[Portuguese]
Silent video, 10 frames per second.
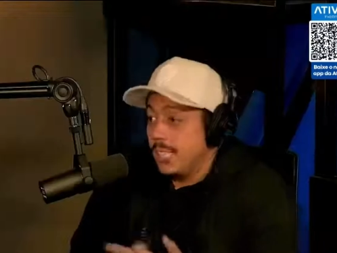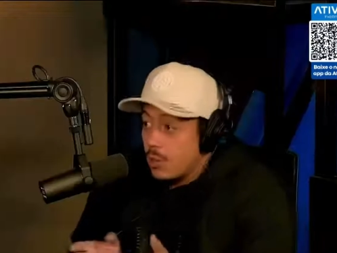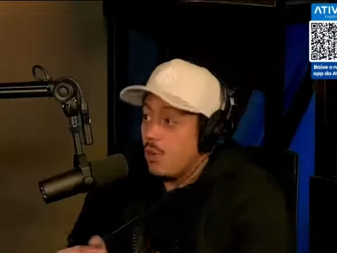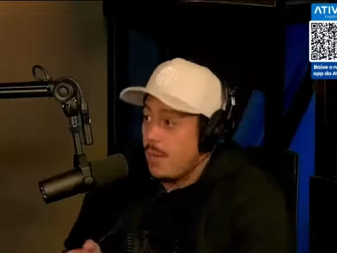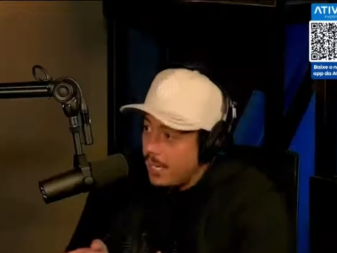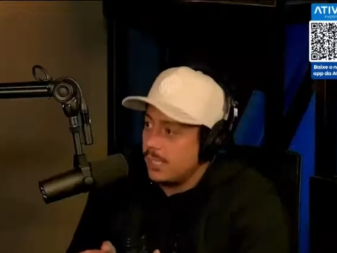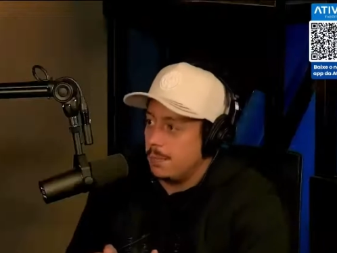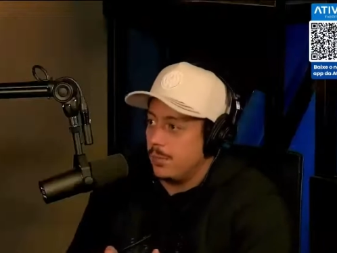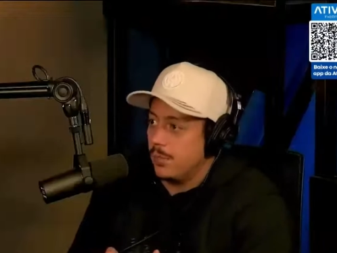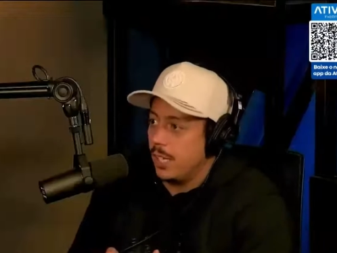mas é
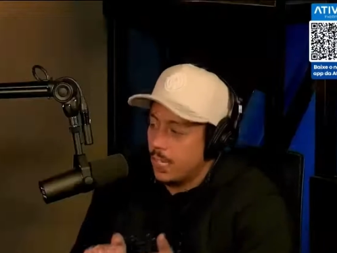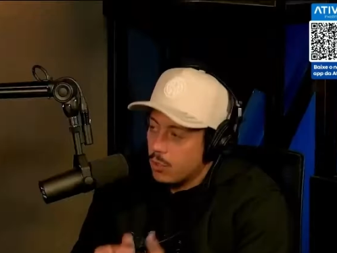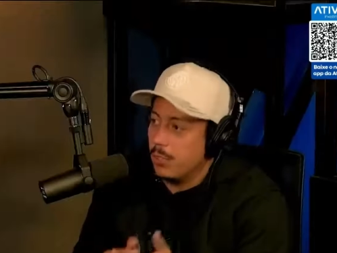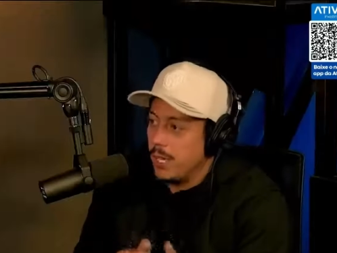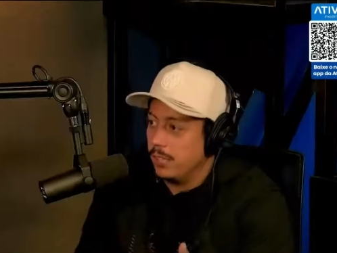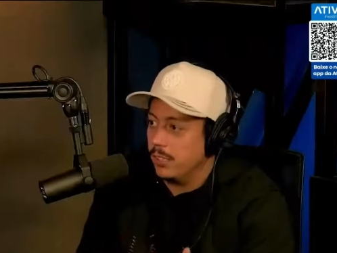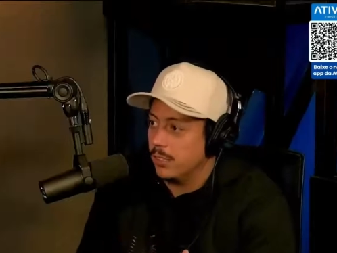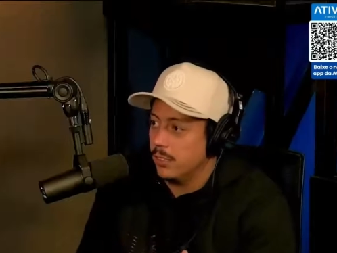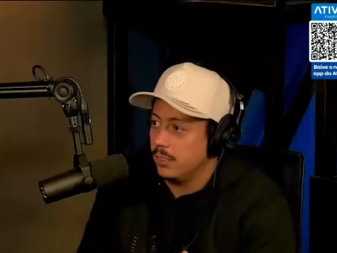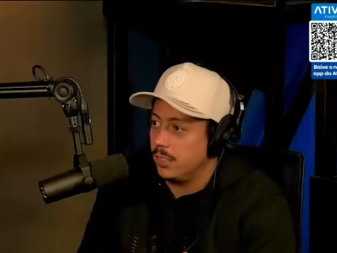comédia, pô. É, é
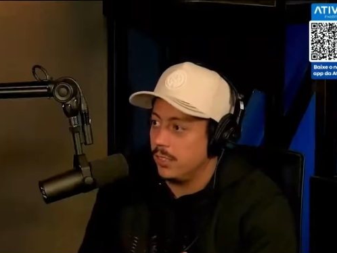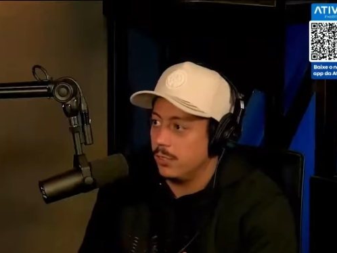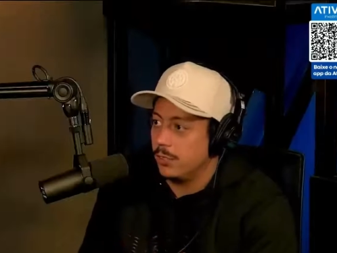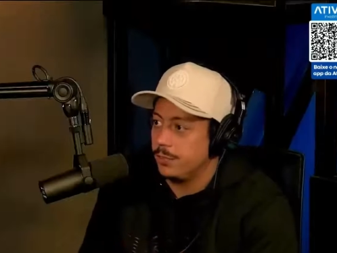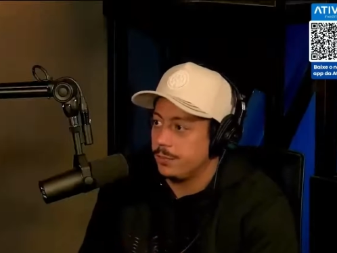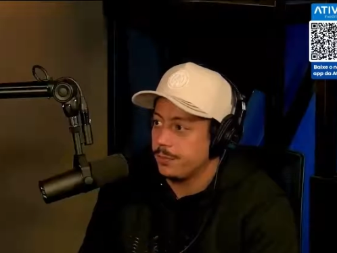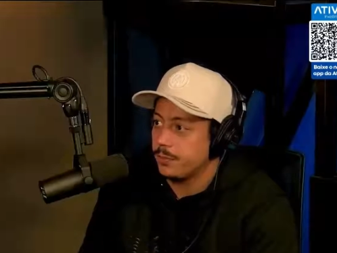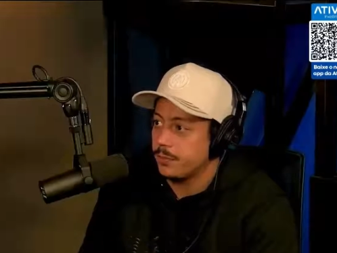comédia. É. Que é engraçado que